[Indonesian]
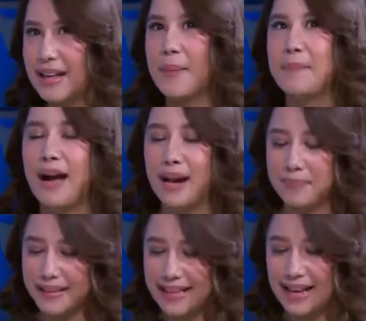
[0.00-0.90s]
Pakal
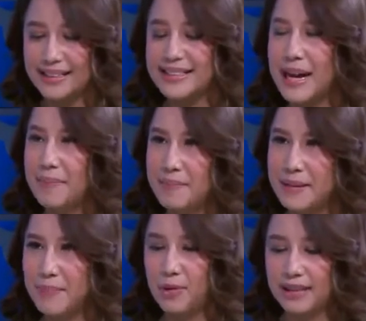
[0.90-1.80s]
Pinang,
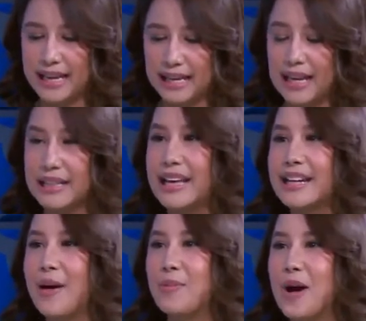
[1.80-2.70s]
Jambi, Pontianak dan
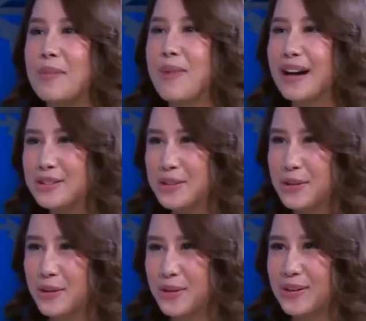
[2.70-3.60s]
Labuan
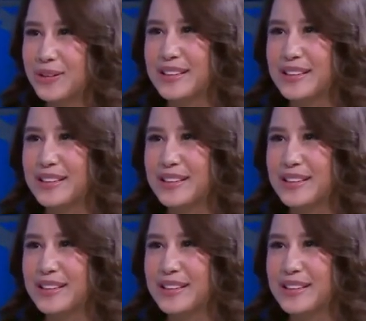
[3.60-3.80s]
Bajo.